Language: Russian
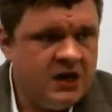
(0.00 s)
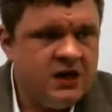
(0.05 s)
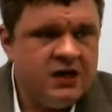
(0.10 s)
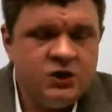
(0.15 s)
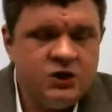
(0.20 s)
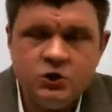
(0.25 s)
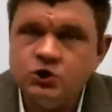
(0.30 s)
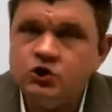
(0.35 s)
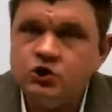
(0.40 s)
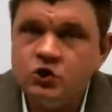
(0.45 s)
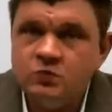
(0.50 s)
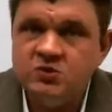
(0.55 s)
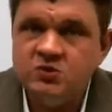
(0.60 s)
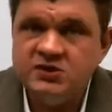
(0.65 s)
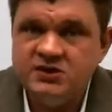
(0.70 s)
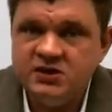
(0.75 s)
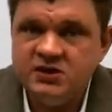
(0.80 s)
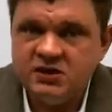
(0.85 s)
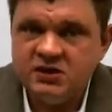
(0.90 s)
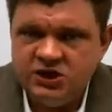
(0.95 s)
но чтобы
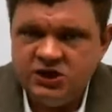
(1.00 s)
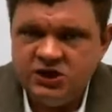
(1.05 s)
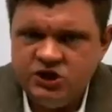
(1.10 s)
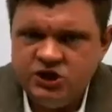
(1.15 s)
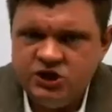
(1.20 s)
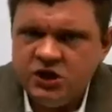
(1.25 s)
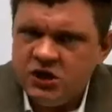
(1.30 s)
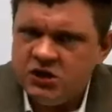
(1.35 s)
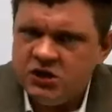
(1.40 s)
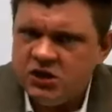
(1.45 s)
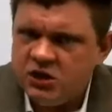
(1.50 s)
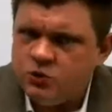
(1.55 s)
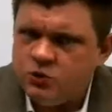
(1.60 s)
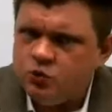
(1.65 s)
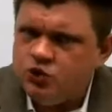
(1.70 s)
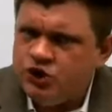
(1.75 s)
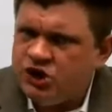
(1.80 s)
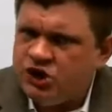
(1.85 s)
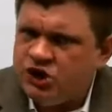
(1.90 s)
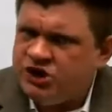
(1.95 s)
сделать идеал, надо
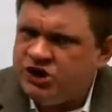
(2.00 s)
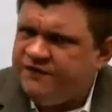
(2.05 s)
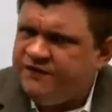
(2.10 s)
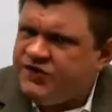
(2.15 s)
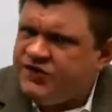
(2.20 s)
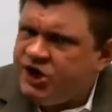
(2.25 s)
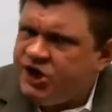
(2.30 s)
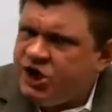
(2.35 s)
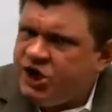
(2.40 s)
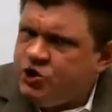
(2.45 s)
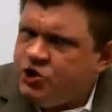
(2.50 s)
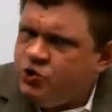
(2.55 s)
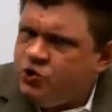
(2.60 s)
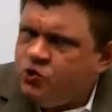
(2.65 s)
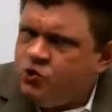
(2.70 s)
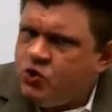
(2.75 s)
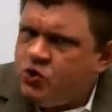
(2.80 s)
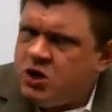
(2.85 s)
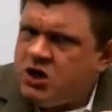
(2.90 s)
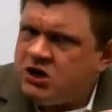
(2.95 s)
учесть все
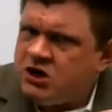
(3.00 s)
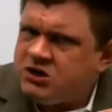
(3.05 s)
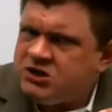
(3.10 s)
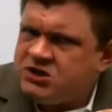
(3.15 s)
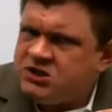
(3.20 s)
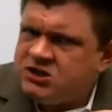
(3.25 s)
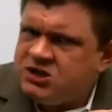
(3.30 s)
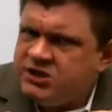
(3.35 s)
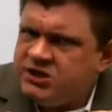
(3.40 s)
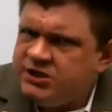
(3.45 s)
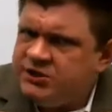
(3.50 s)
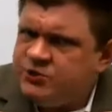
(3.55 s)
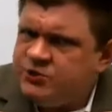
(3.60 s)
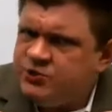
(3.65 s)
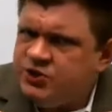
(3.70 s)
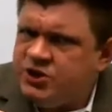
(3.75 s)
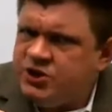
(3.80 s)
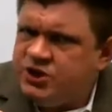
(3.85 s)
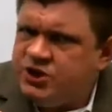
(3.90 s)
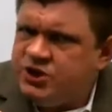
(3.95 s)
нюансы,
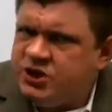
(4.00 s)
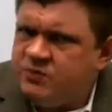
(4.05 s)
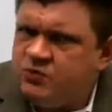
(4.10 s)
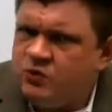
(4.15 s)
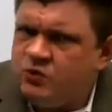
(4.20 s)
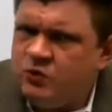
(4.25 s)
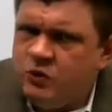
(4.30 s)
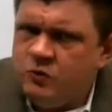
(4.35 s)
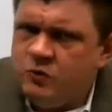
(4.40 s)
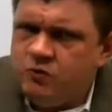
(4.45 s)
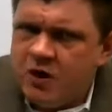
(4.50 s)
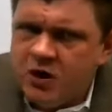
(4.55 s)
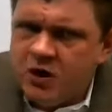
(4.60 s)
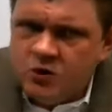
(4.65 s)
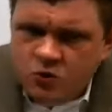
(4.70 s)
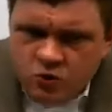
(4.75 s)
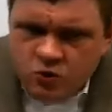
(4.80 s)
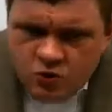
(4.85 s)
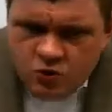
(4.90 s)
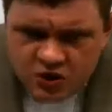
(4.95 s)
изучить тему
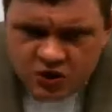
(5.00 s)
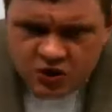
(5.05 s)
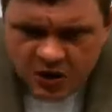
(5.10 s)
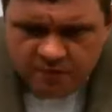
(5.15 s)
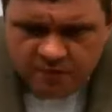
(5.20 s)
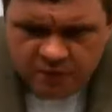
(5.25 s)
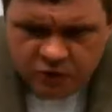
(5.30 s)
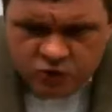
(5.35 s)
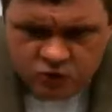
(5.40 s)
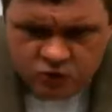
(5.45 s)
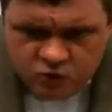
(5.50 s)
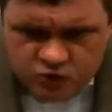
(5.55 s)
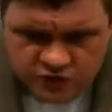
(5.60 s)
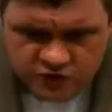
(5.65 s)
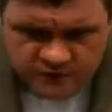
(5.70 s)
глубоко, копнуть